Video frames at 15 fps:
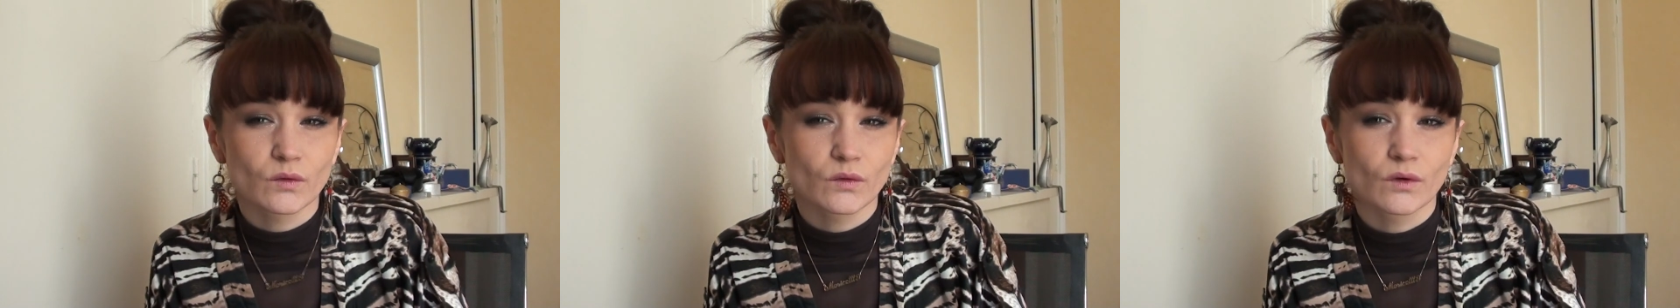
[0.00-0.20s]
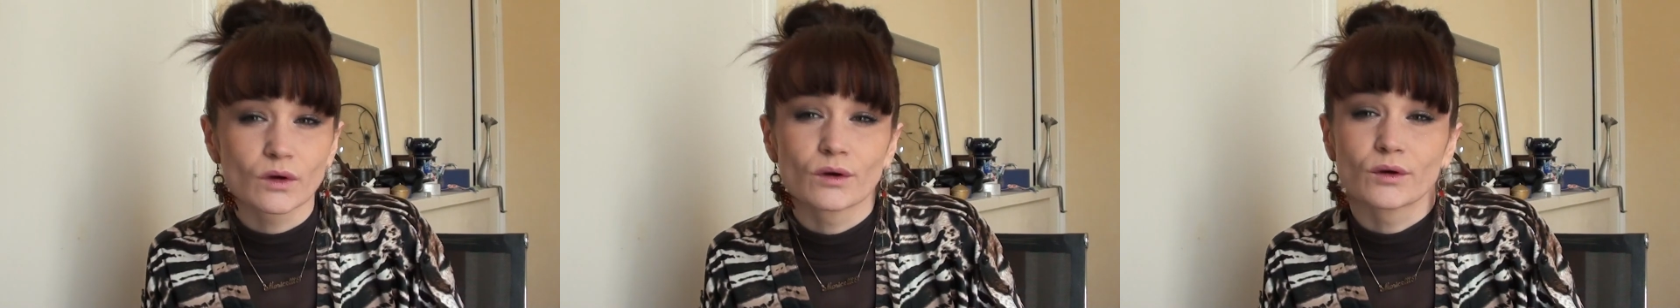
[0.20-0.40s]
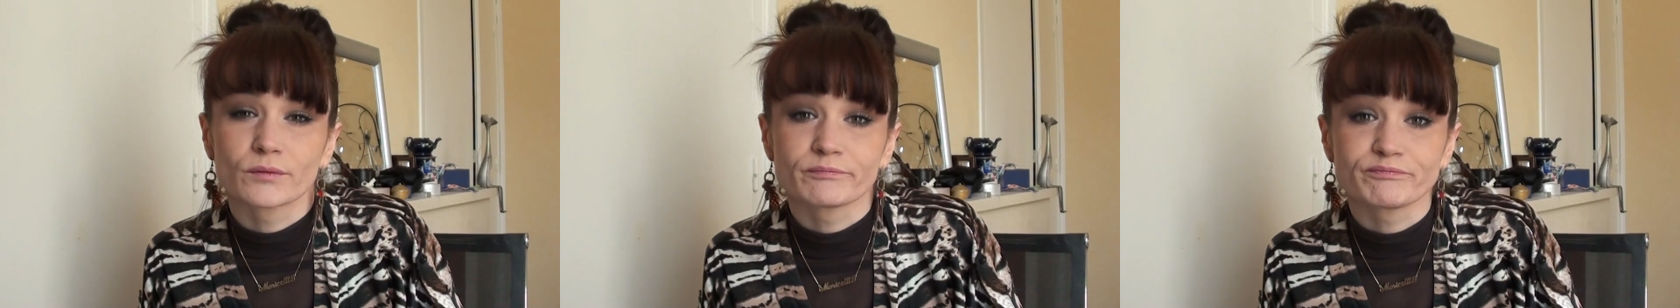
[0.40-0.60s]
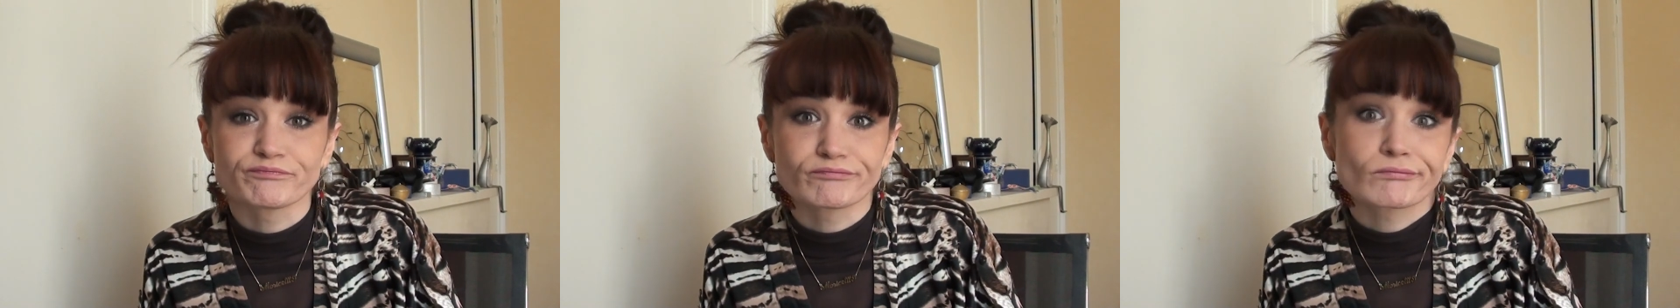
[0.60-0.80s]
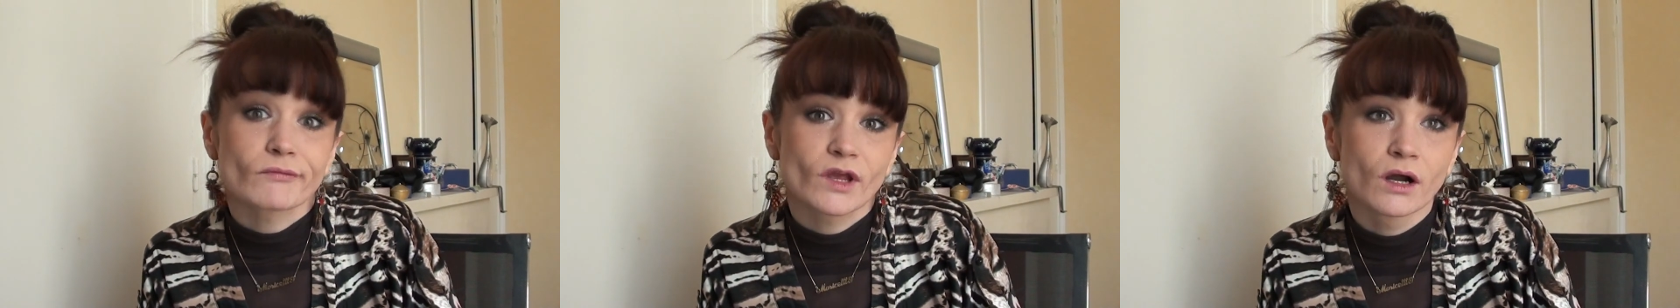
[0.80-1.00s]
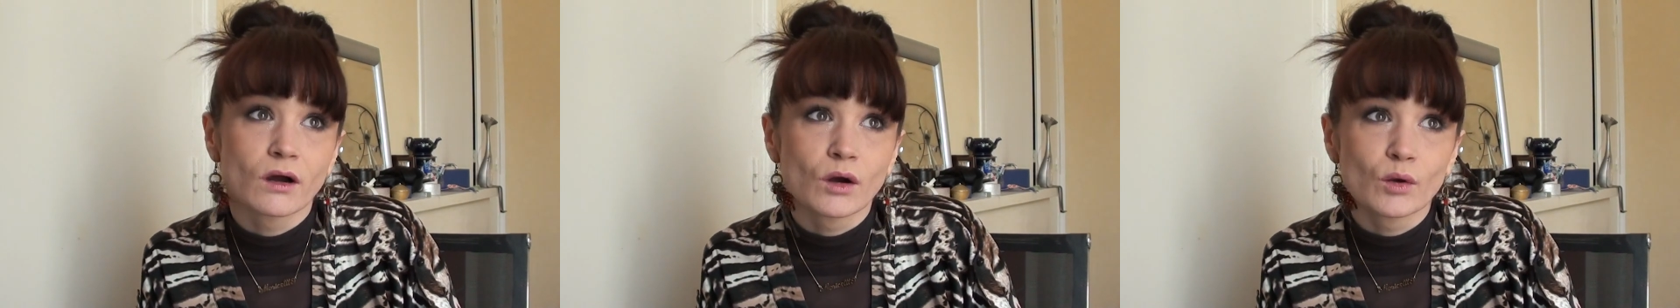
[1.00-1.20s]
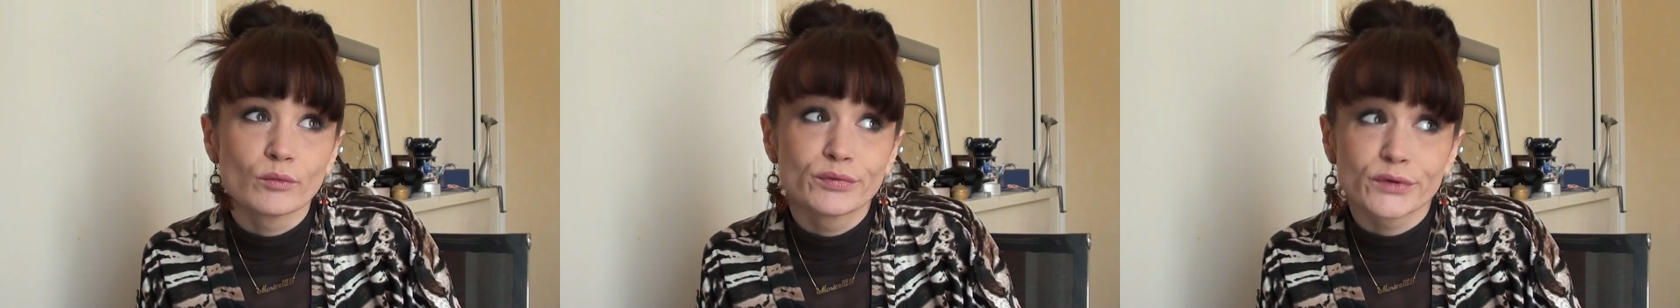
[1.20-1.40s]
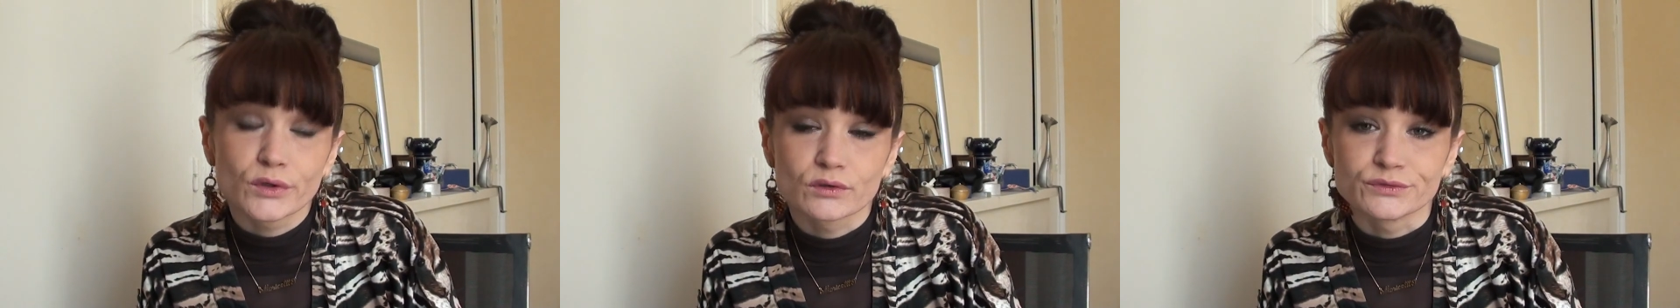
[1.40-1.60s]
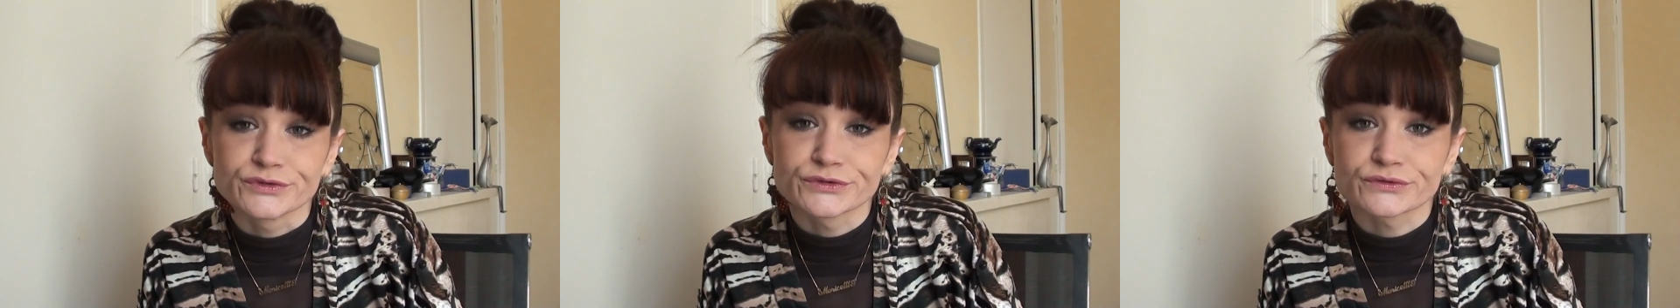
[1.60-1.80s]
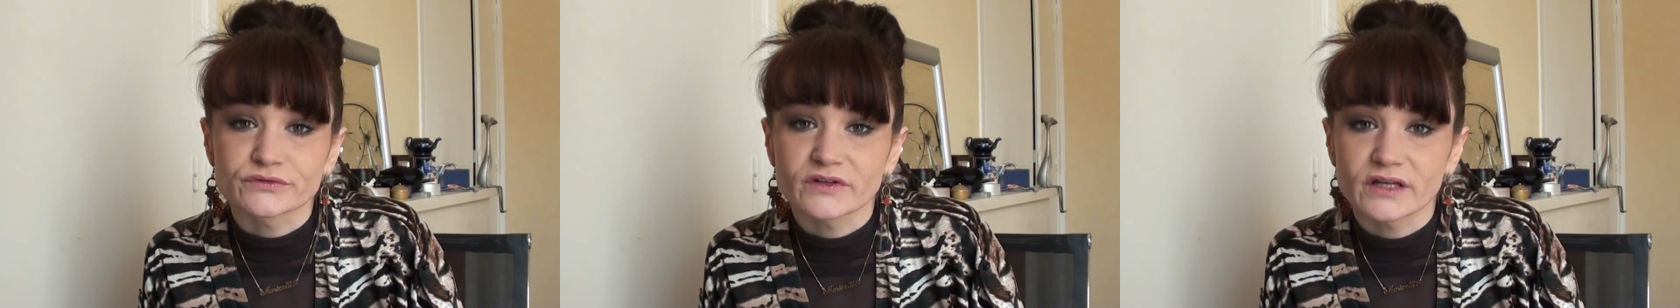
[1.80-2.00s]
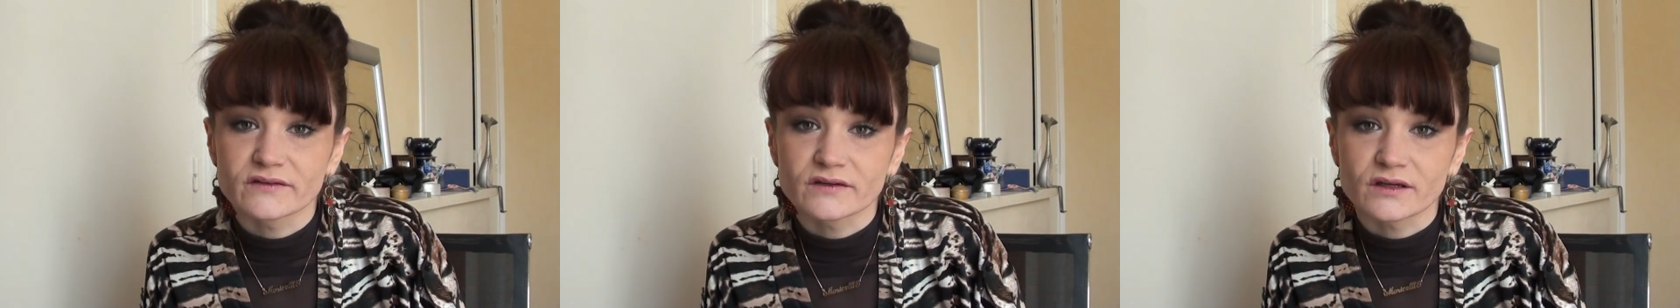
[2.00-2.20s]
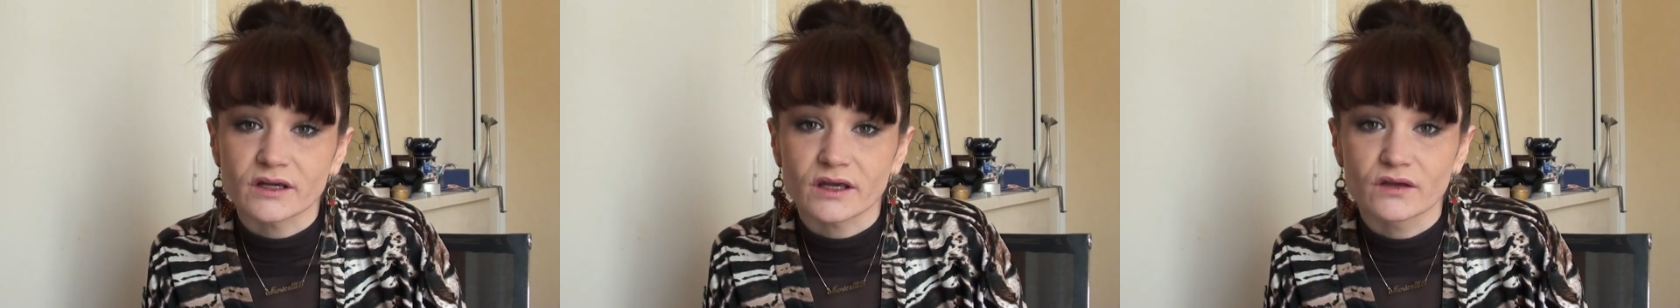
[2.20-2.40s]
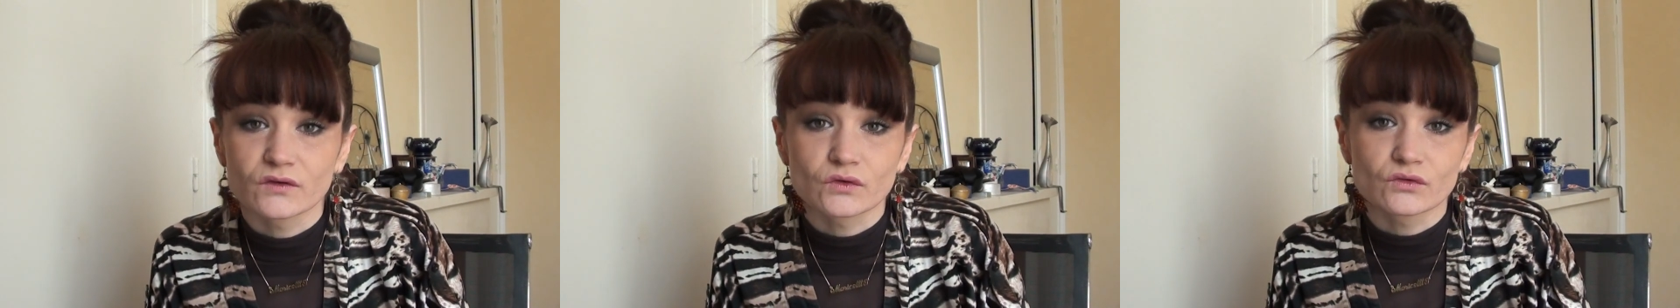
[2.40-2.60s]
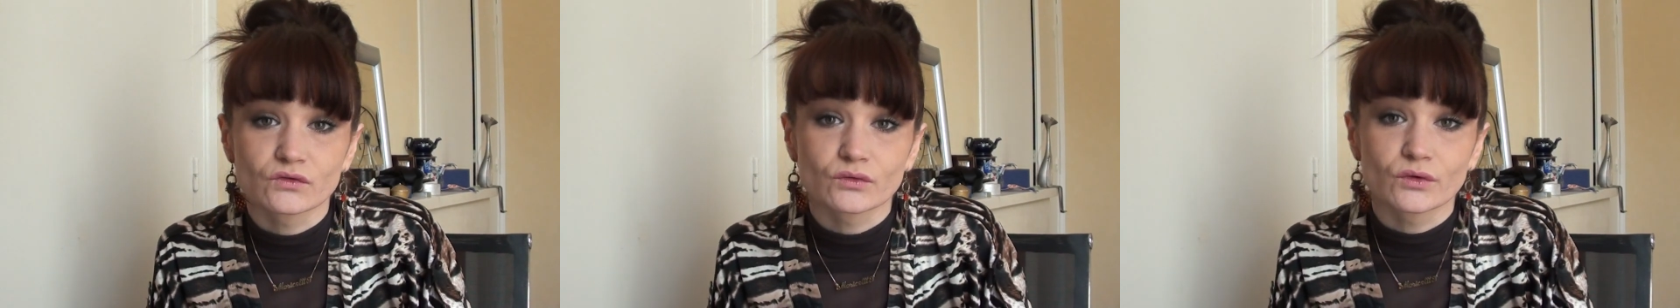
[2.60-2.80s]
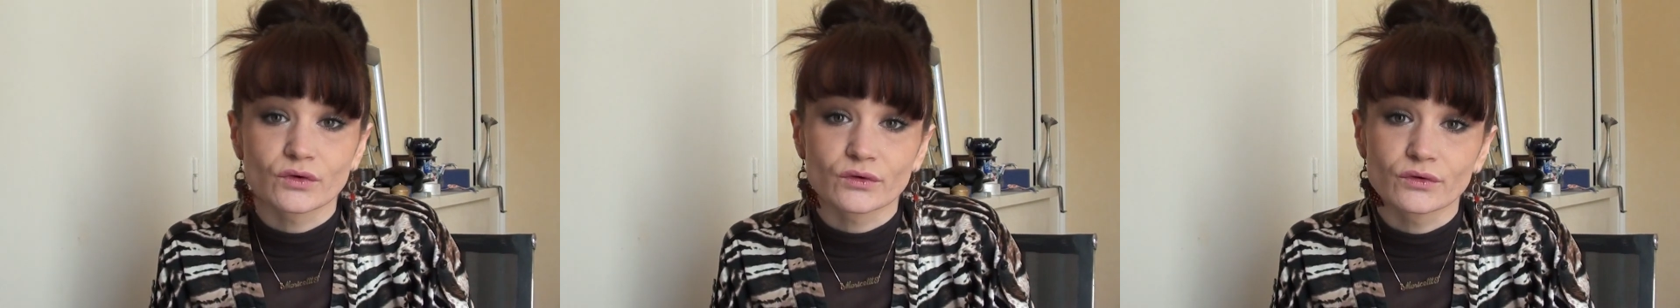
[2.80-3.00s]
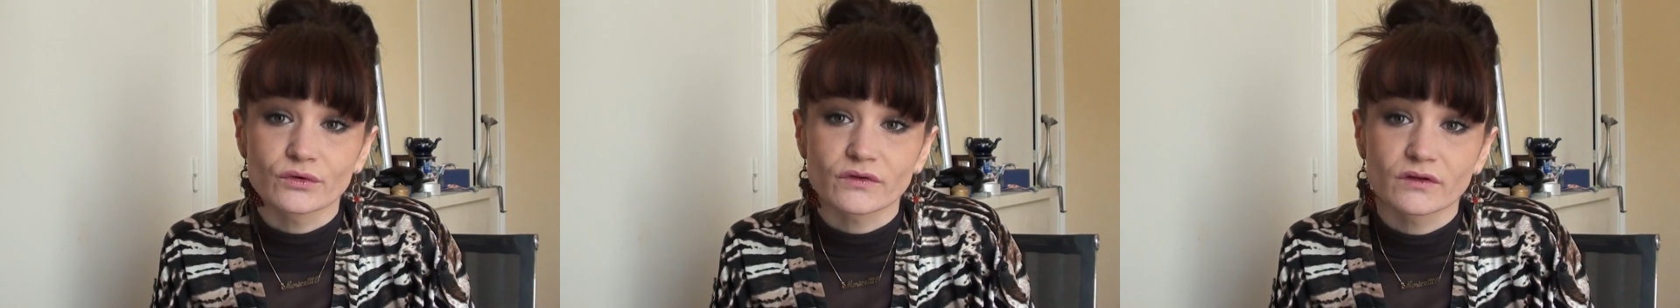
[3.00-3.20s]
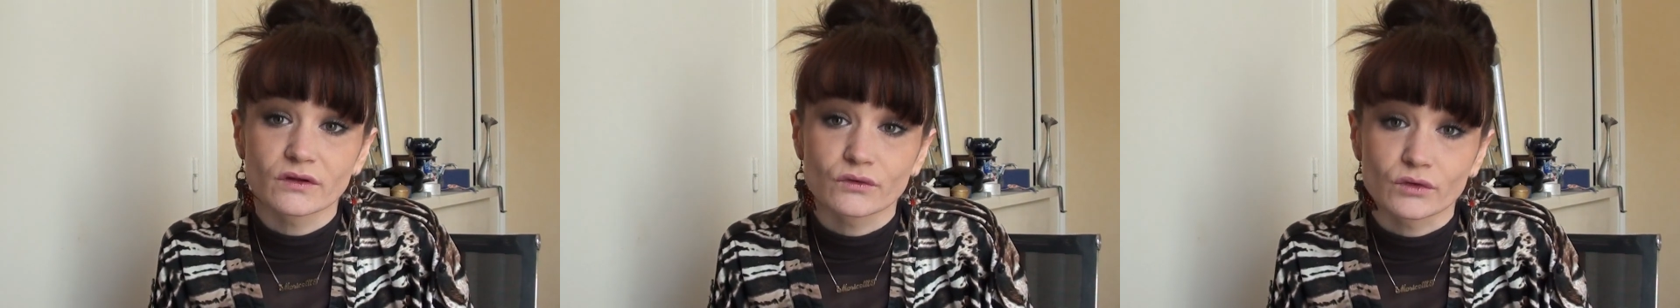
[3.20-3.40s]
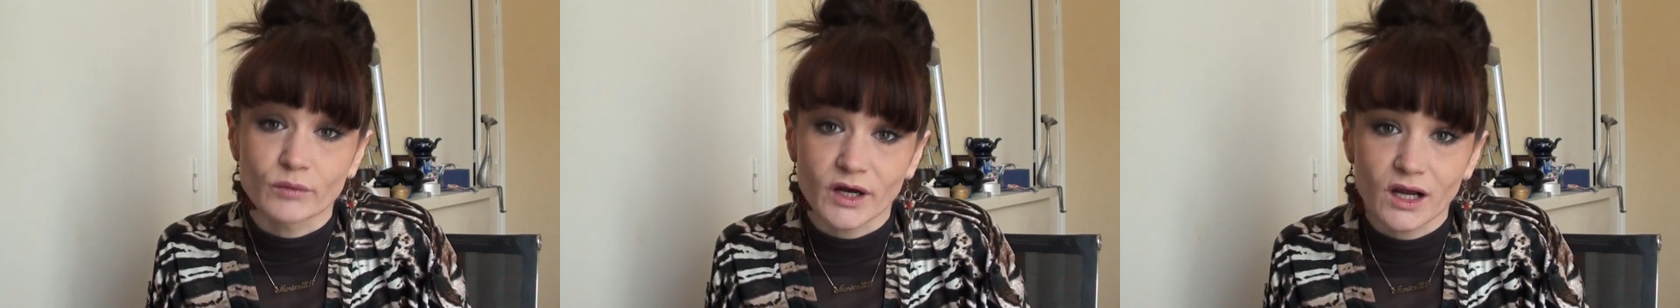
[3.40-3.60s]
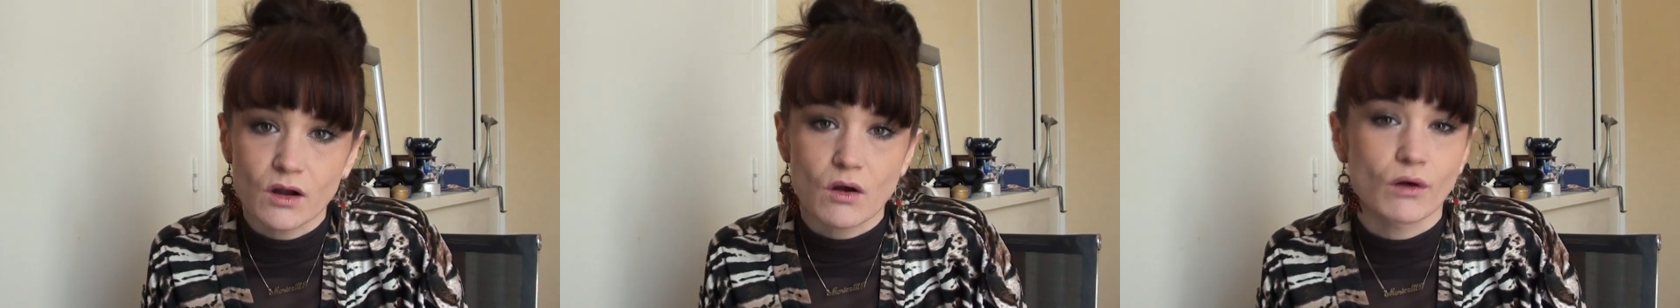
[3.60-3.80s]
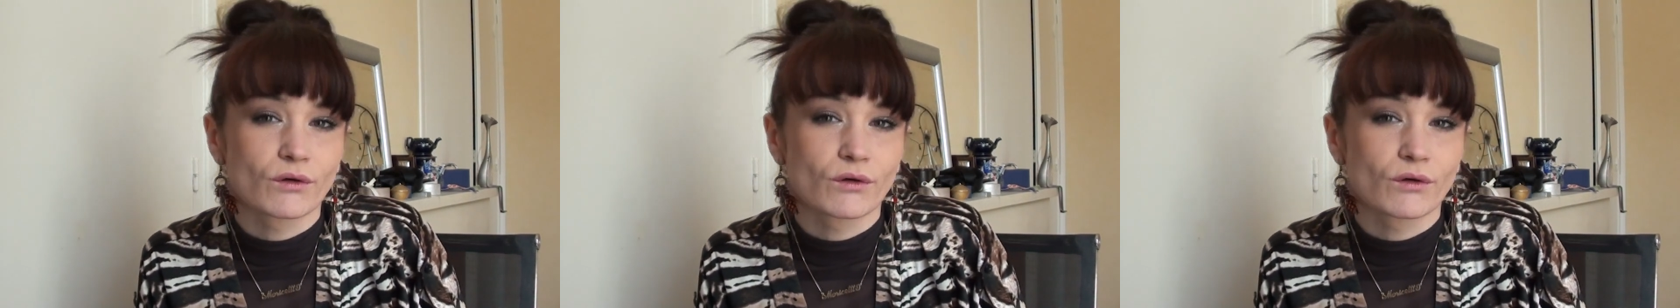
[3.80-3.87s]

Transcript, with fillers: Euh, peu commune on va dire et surtout que c'est une marque